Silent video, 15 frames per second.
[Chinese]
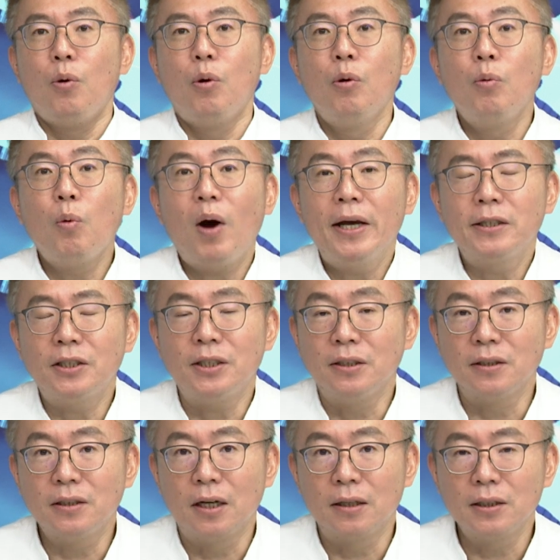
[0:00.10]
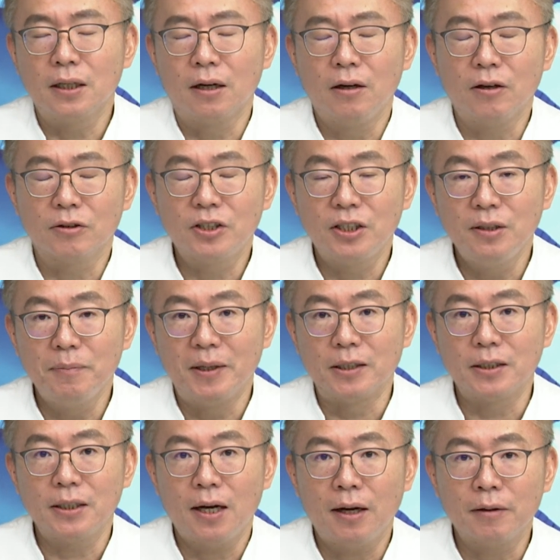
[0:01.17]
婚外情等等哈，基本
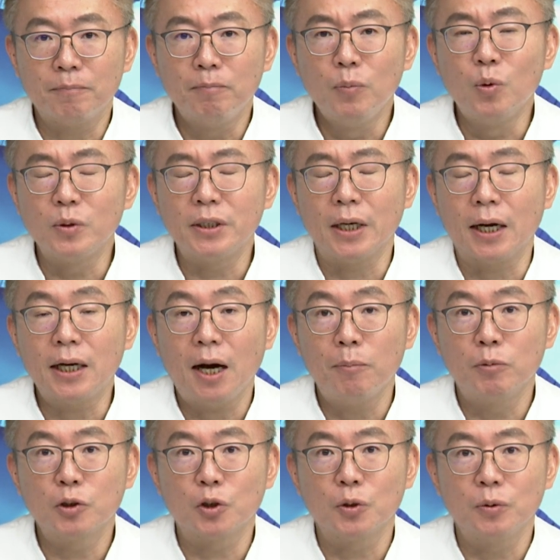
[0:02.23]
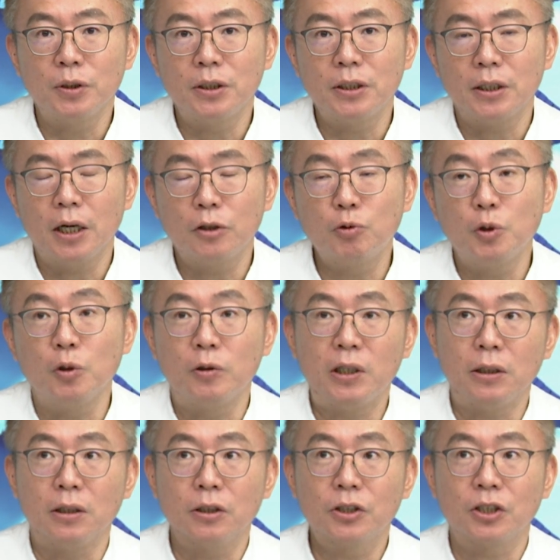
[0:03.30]
上目前看不出一些具体
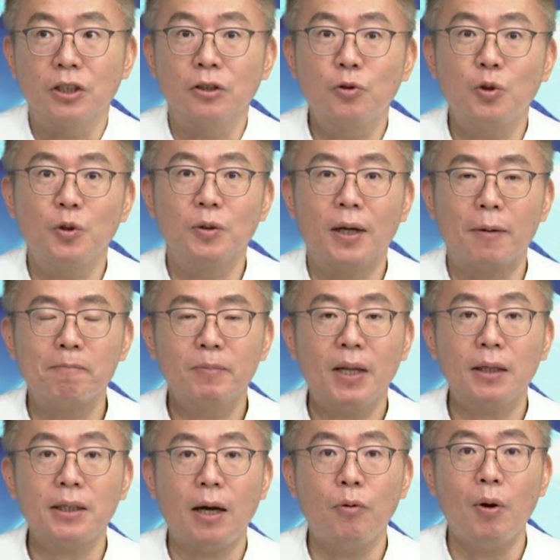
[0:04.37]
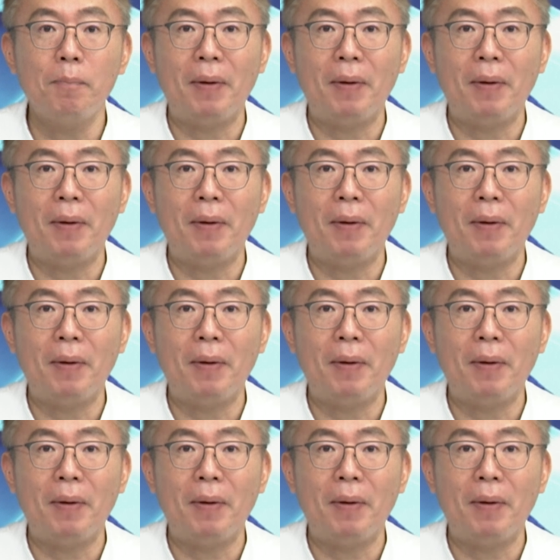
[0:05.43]
的实据了。那台湾